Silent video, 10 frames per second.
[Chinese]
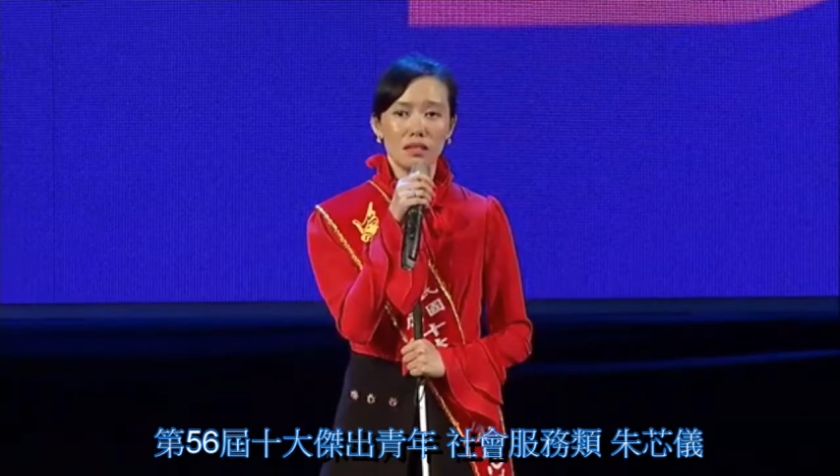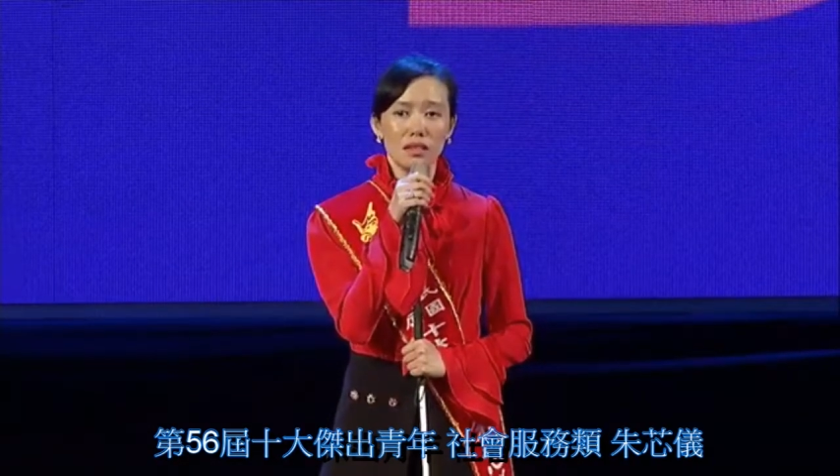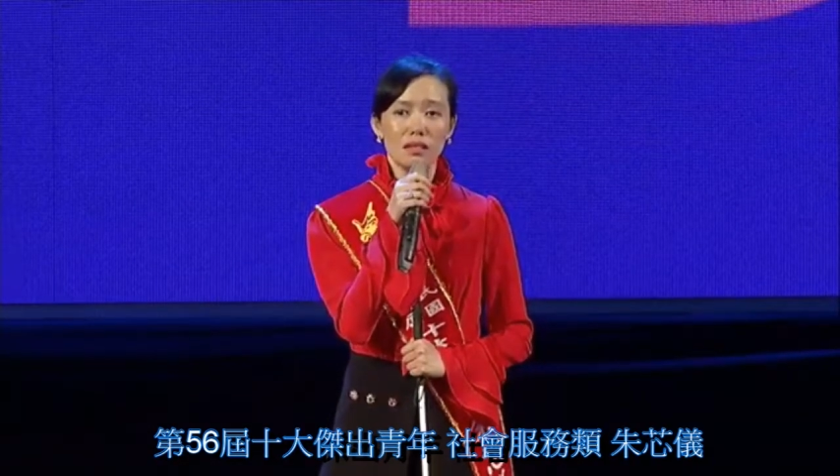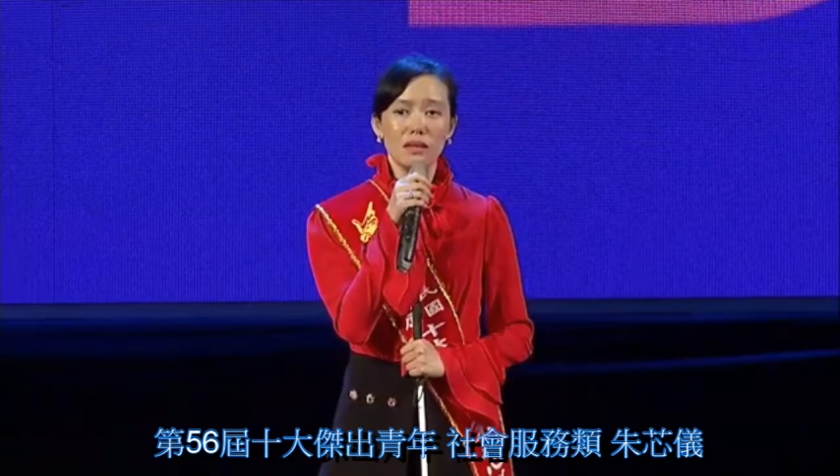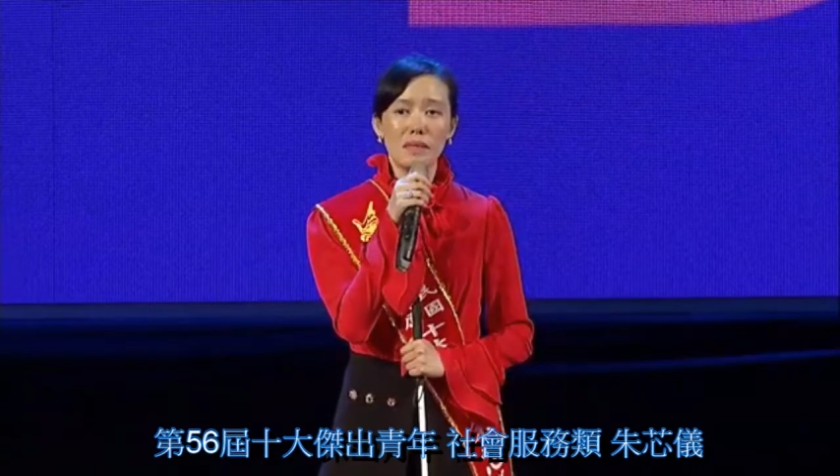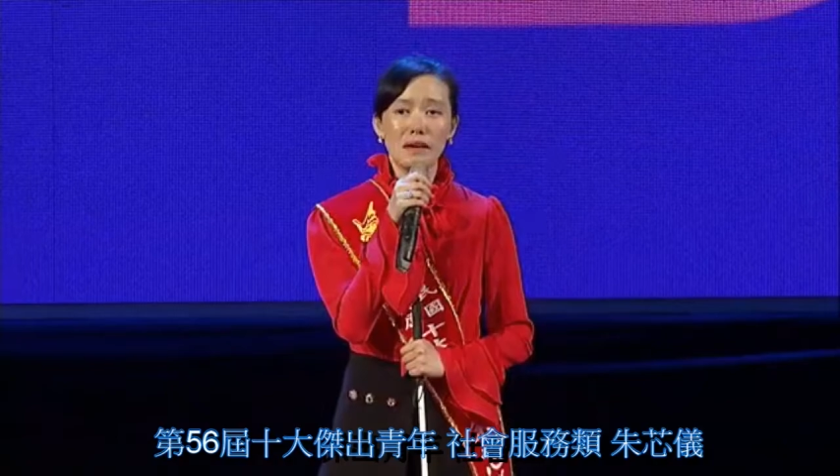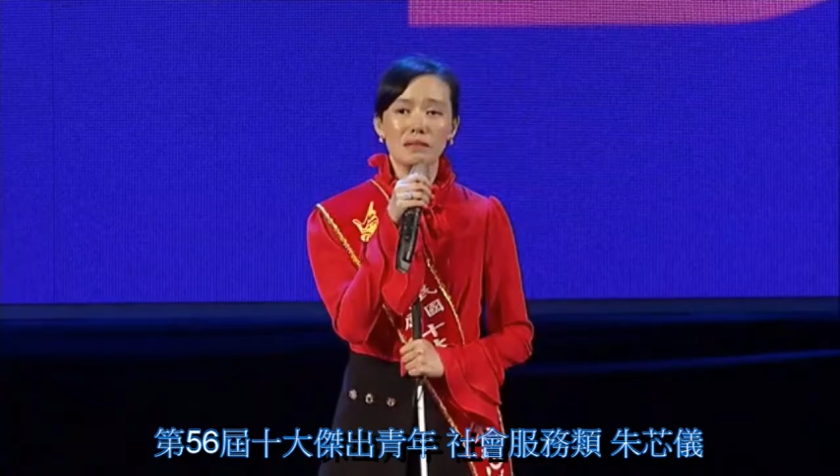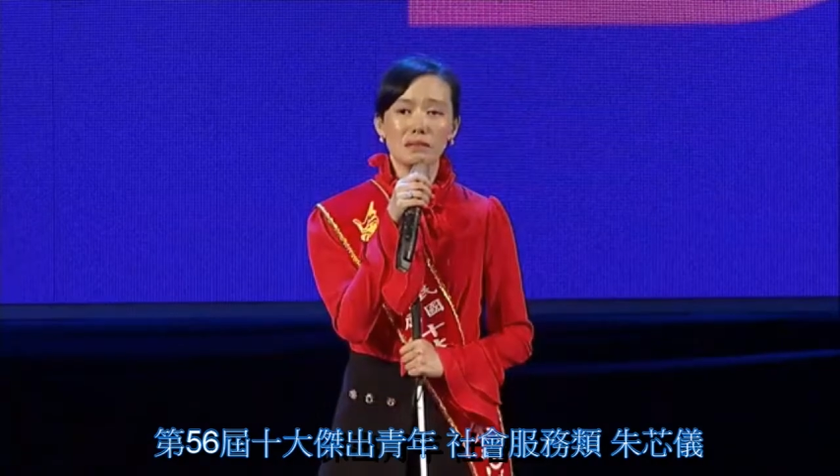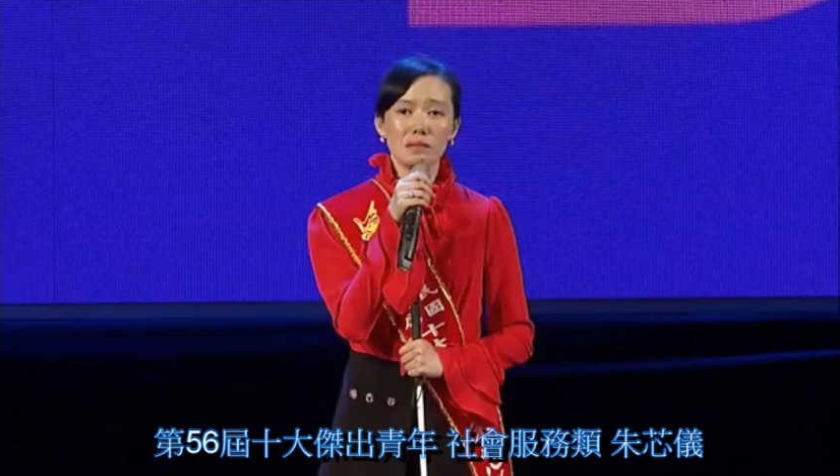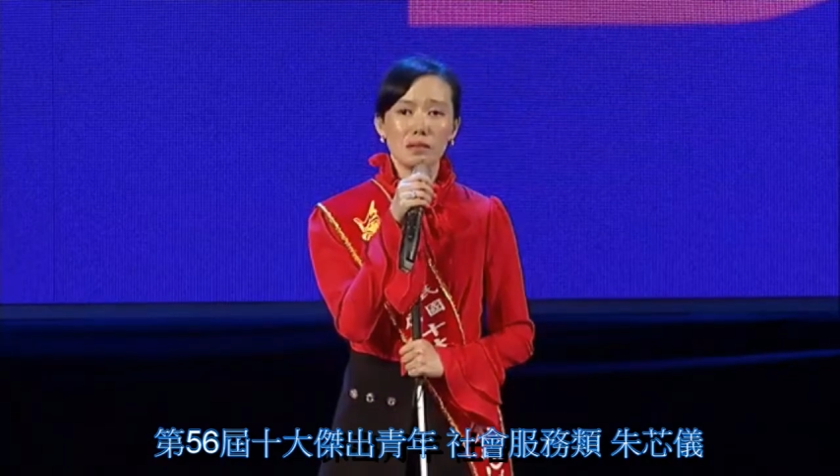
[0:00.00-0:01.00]
谢谢你
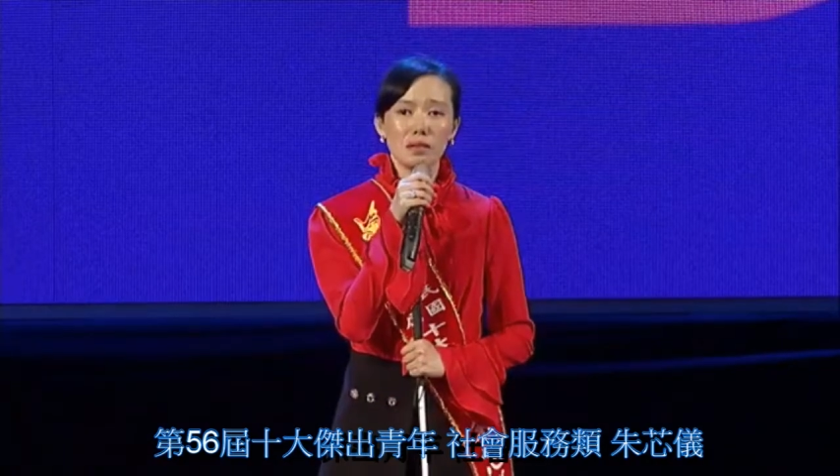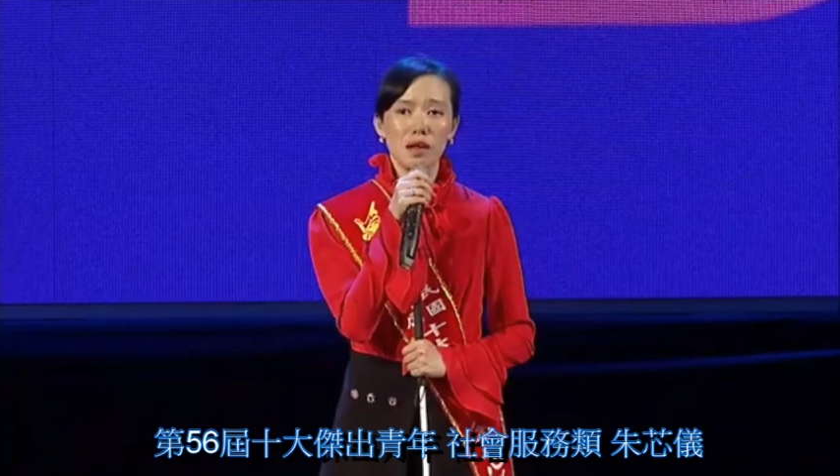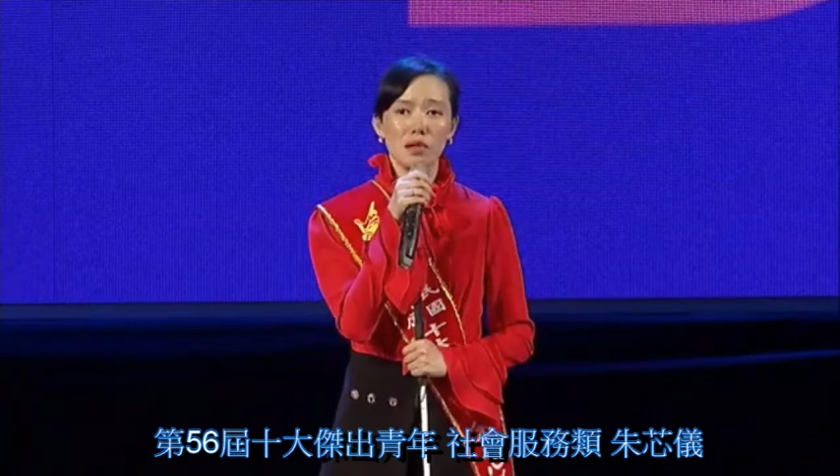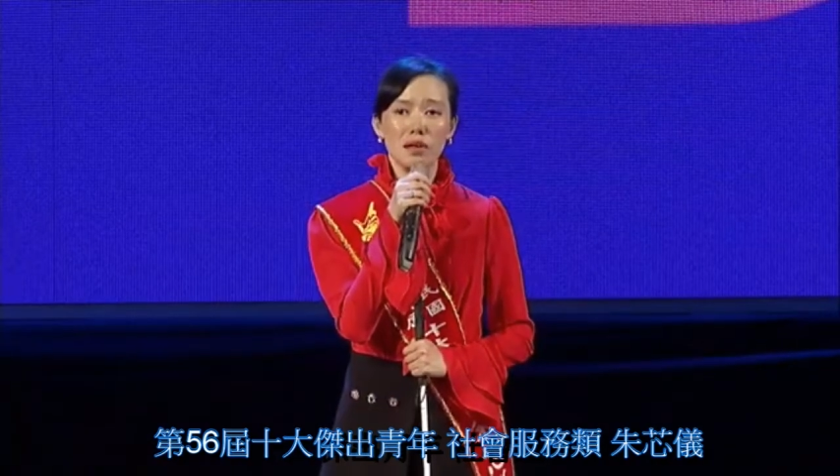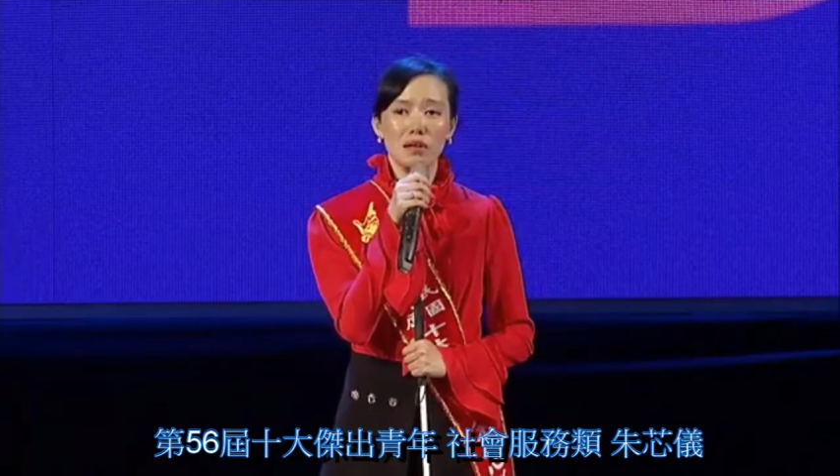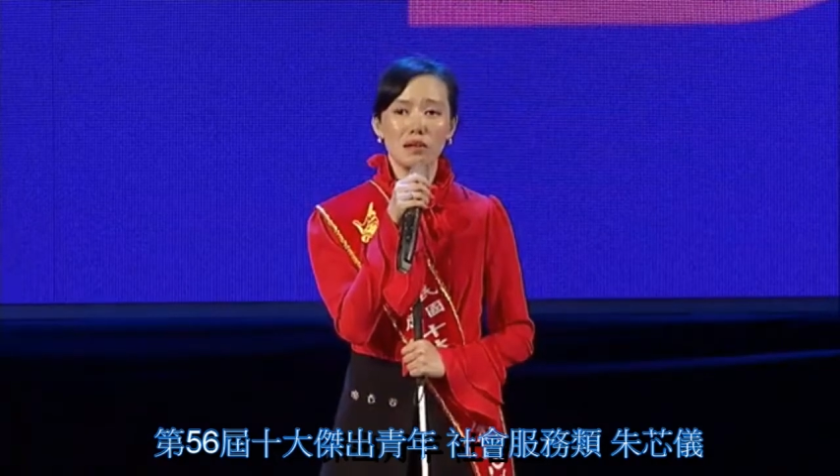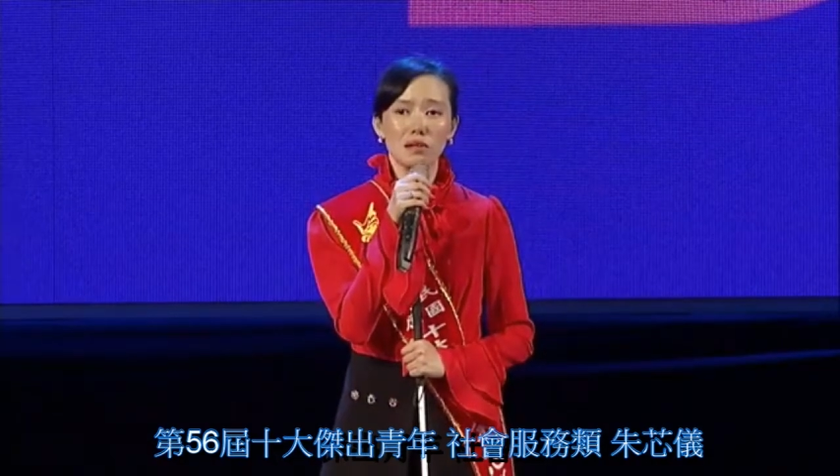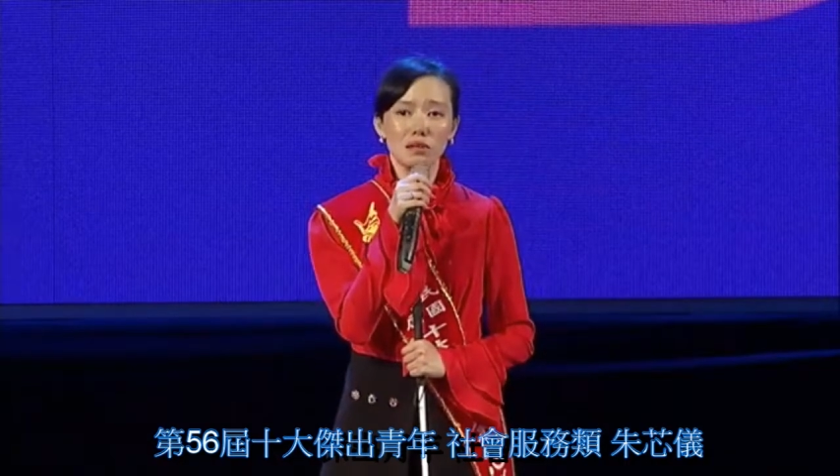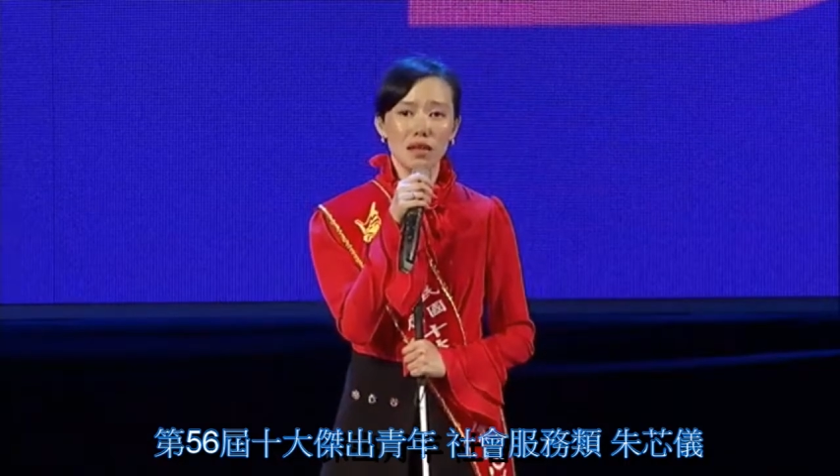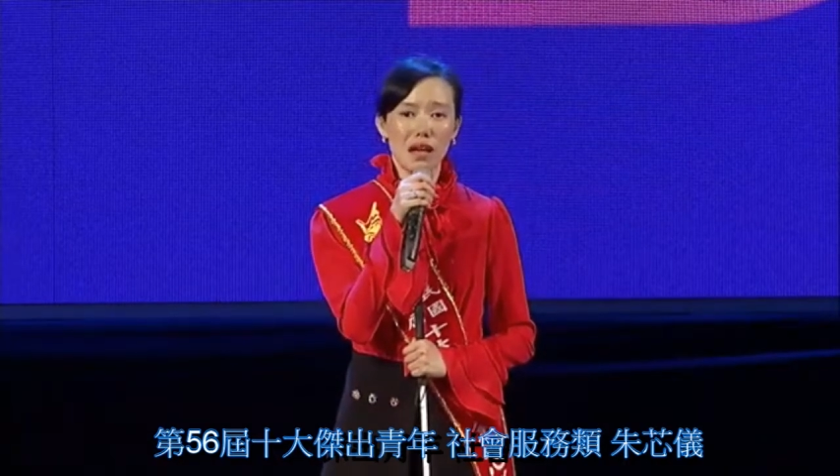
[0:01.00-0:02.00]
们，让我一
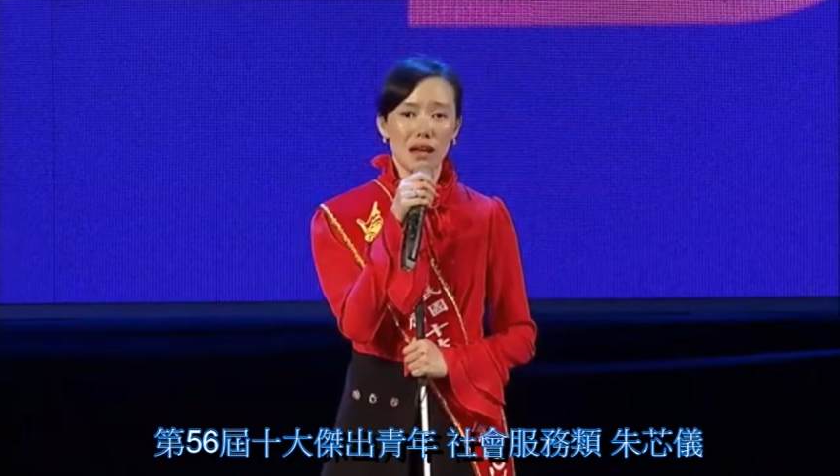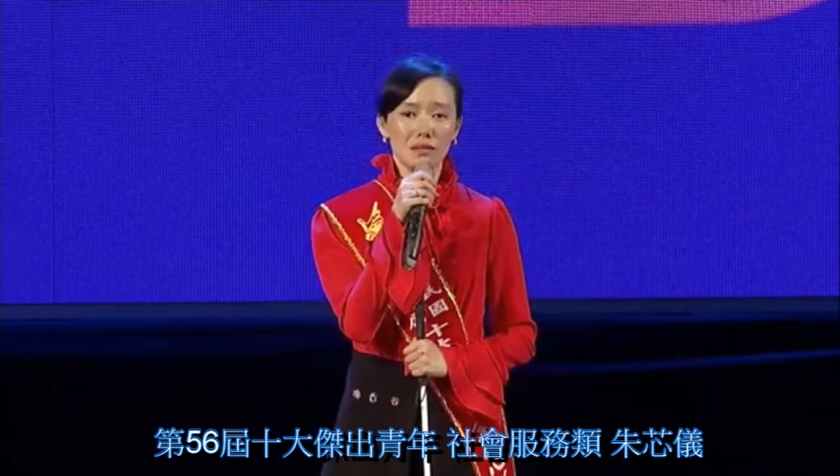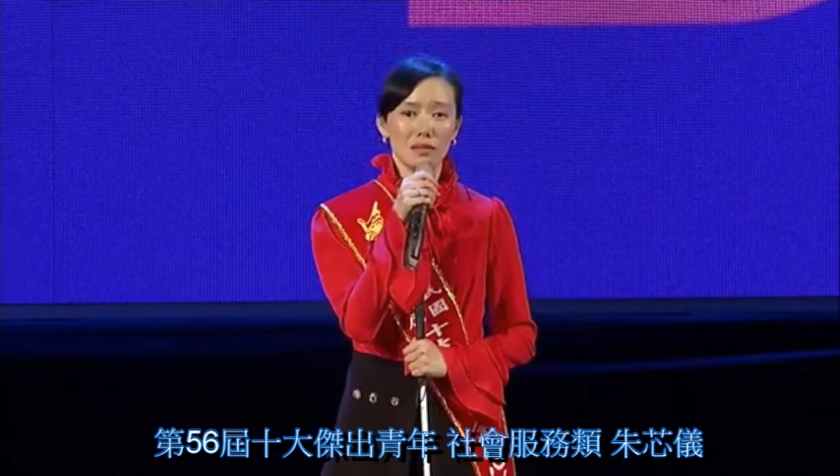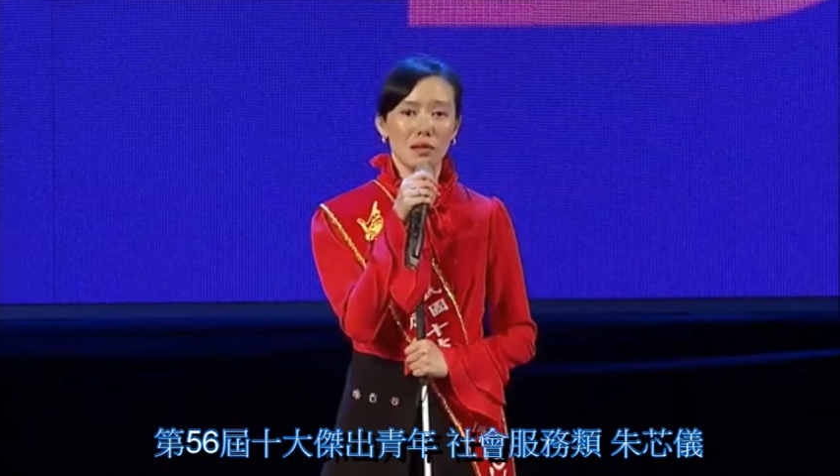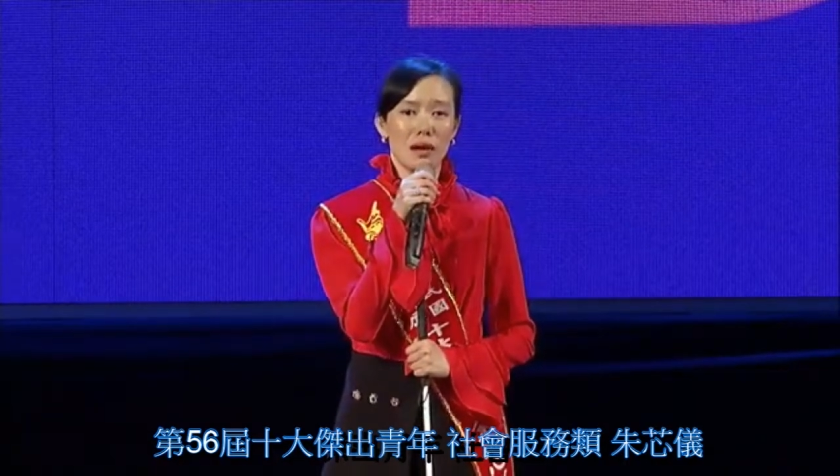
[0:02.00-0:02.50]
路上